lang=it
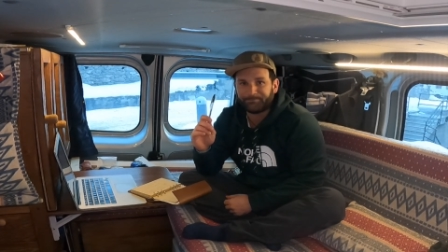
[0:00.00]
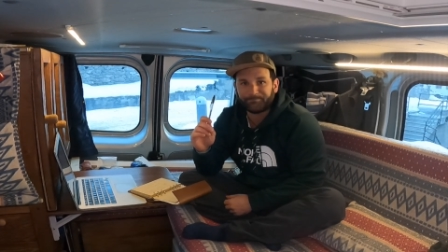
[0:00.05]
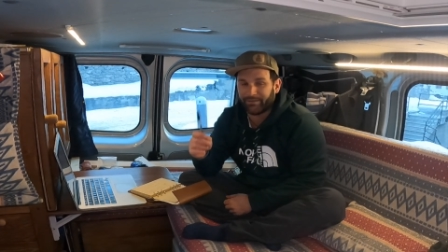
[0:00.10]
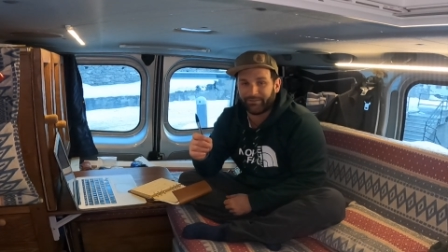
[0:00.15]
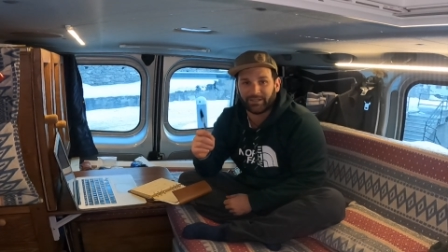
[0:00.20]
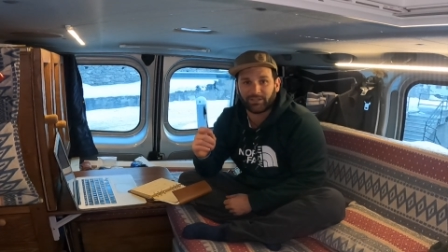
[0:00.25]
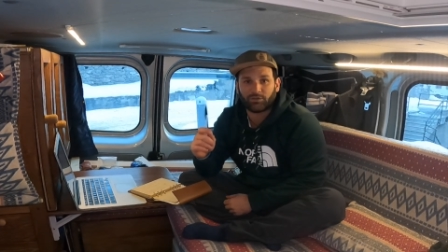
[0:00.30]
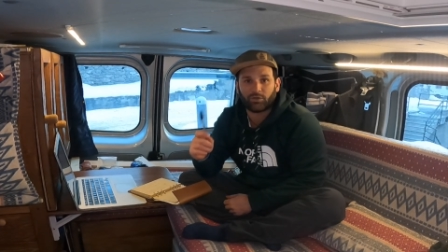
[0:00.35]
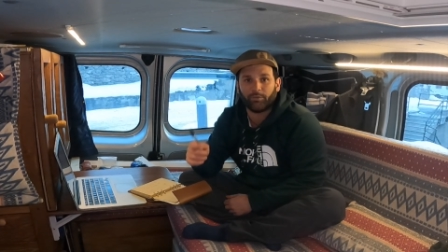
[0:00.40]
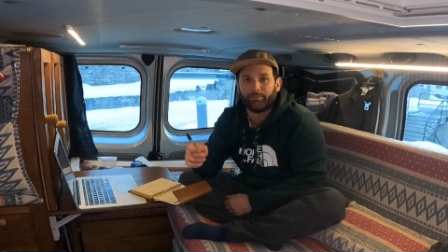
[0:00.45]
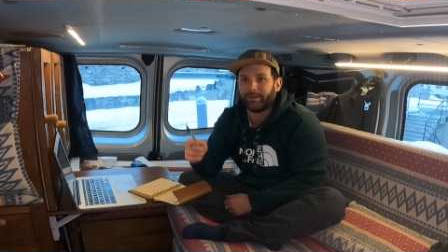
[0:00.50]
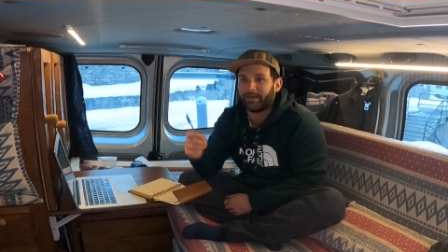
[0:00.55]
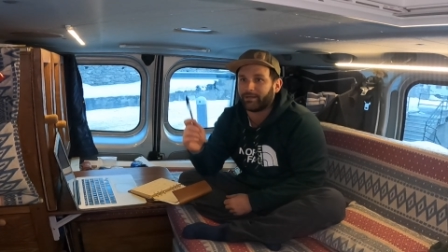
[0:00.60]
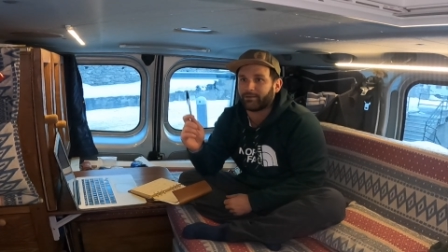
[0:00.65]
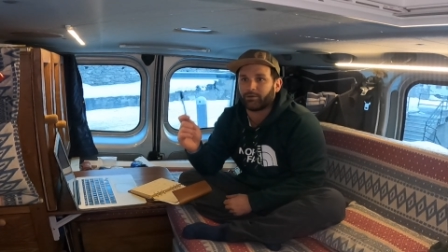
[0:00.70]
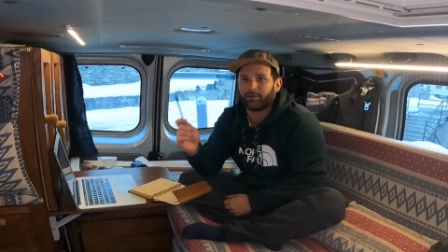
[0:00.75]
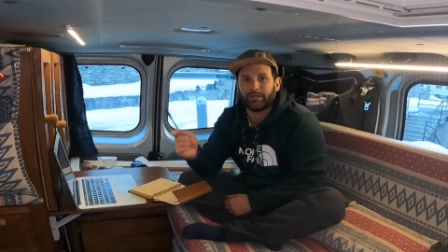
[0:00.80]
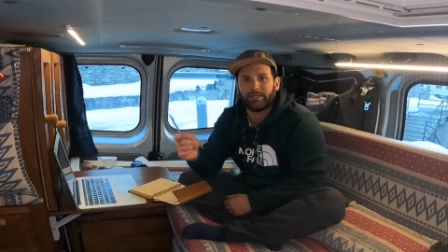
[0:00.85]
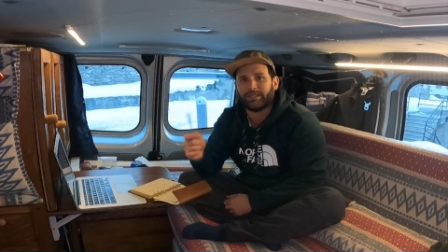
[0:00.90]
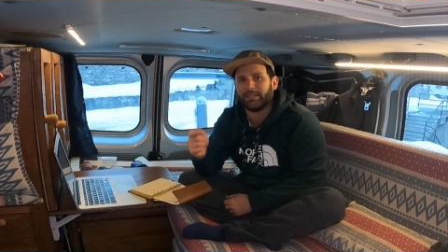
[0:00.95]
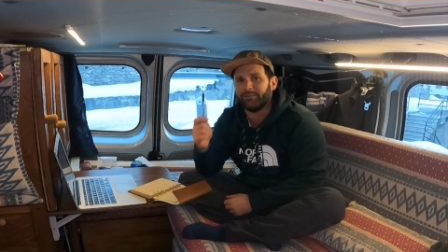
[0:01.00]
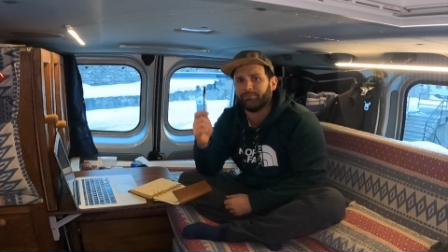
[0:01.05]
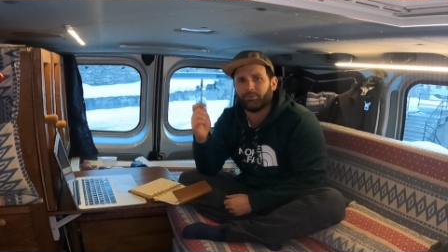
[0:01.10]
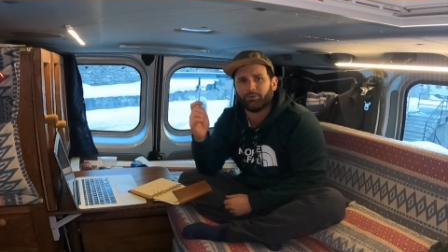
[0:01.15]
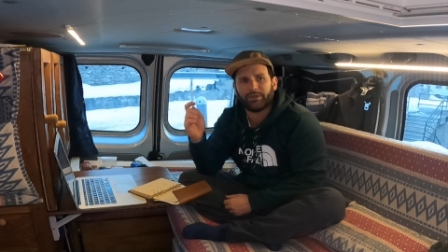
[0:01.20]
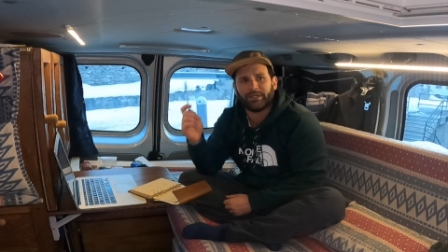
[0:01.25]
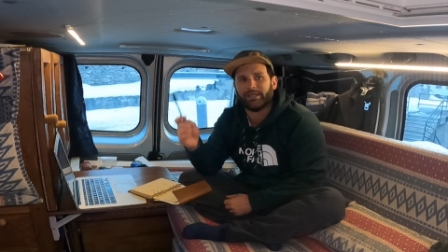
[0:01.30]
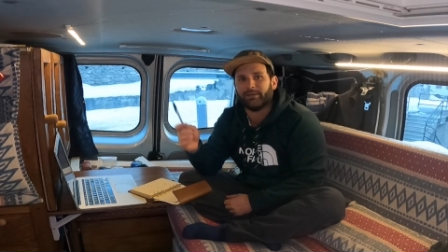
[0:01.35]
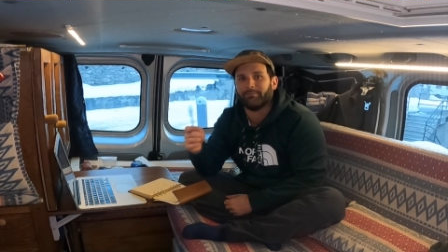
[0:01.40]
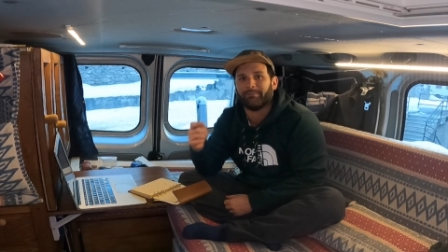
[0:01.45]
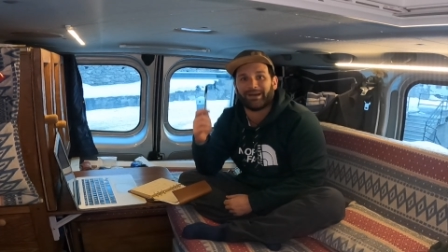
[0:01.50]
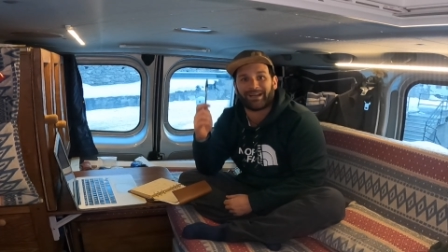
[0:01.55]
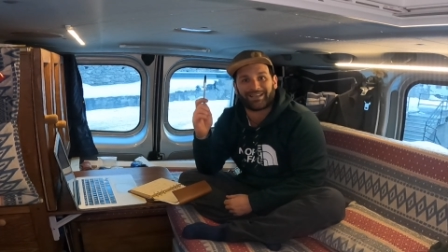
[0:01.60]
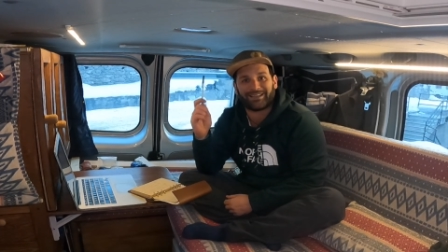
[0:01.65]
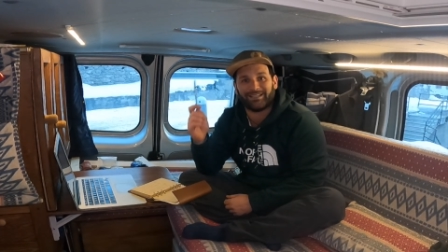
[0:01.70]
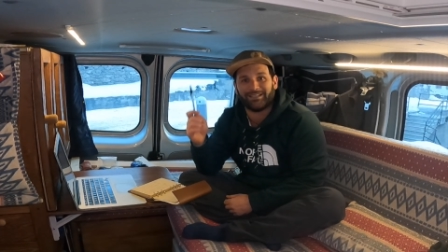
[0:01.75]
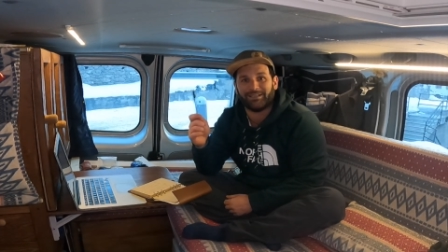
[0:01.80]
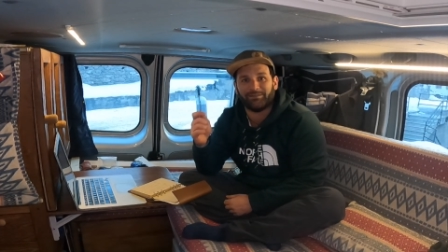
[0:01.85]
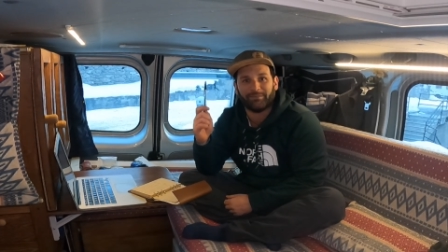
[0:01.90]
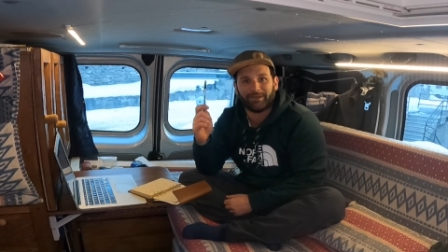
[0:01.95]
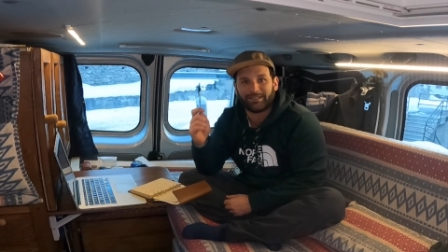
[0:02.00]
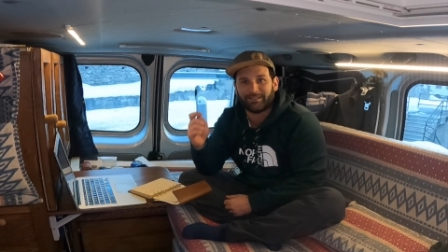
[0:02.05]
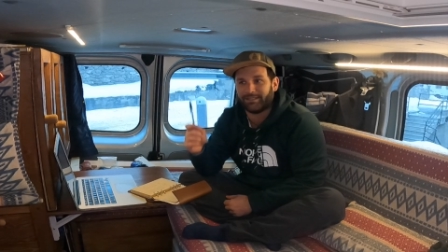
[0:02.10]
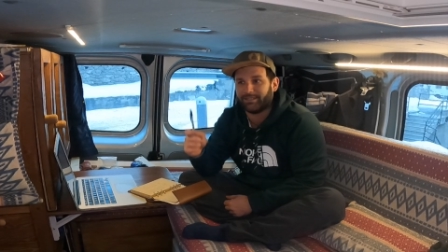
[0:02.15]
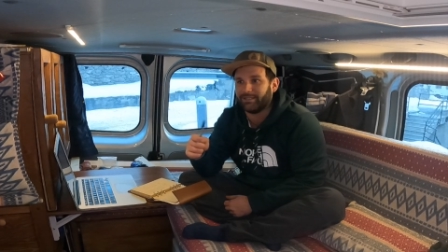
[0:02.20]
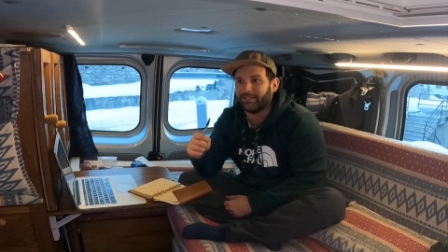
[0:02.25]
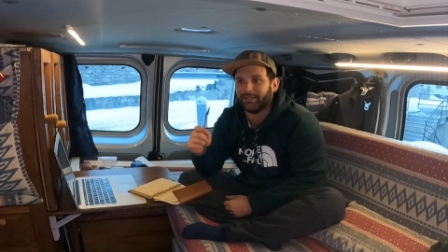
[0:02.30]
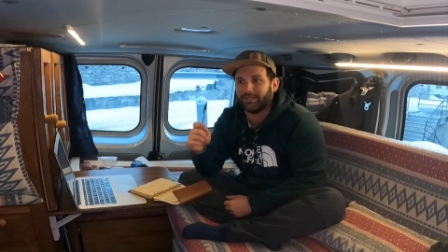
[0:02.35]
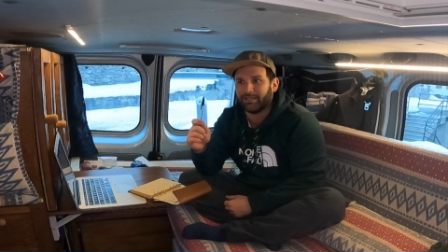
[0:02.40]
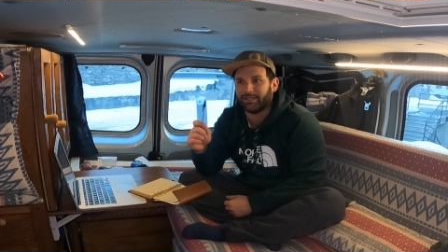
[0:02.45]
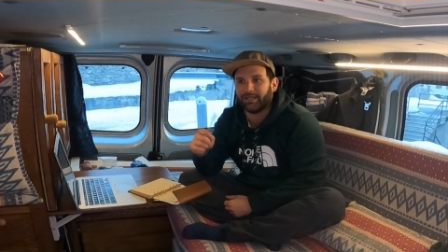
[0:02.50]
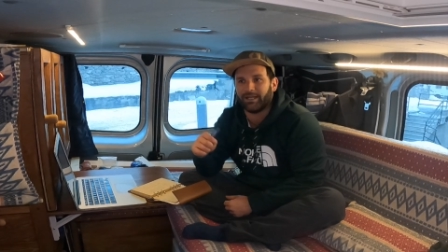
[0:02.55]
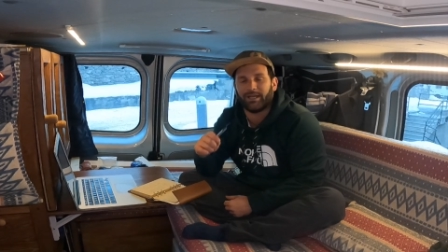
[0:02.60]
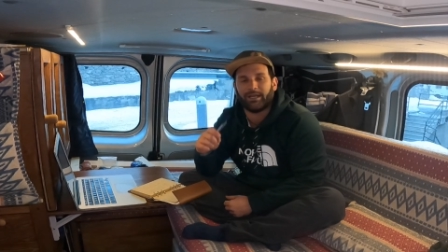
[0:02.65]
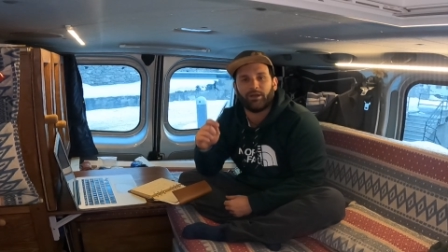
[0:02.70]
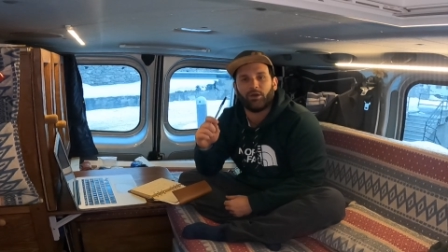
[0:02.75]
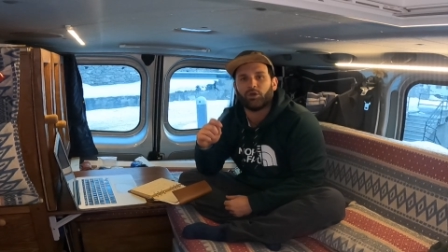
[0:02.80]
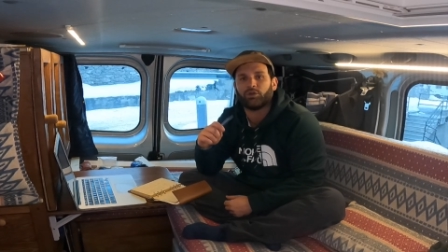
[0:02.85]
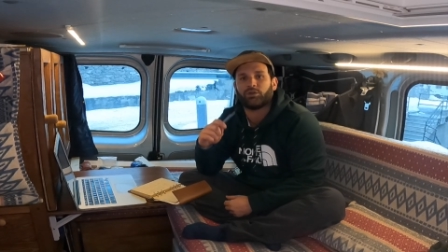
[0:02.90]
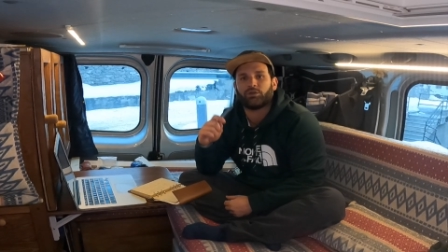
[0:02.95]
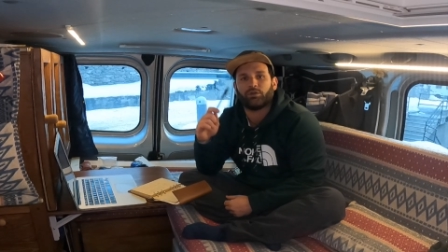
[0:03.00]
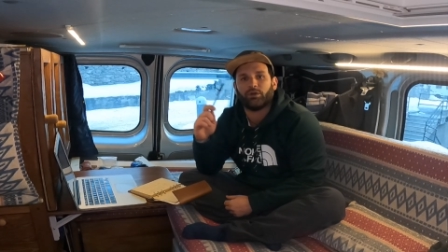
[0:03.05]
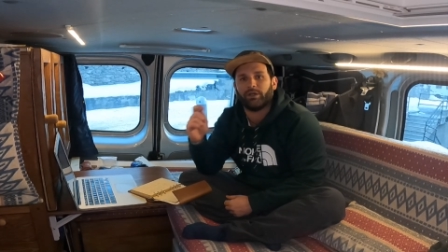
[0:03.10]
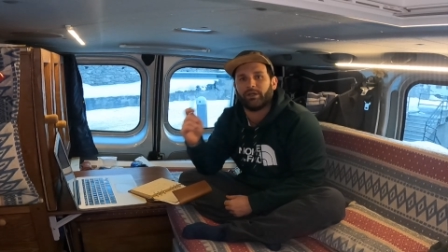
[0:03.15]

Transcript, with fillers: abbiamo scoperto che tipo il martedì mattina dalle 8